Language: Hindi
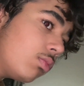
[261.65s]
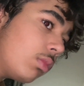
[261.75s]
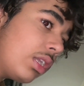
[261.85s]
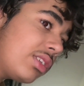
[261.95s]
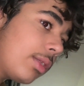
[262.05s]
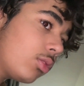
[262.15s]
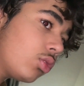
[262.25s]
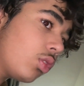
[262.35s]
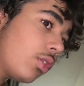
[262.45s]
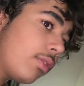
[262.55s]
मैंने साहब तो
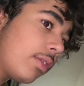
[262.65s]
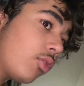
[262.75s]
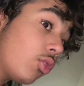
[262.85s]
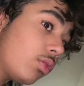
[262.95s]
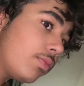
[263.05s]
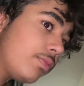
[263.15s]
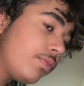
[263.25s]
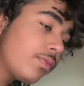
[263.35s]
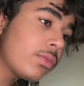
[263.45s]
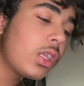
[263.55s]
सोया हुआ
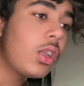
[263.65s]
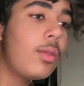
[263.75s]
उसको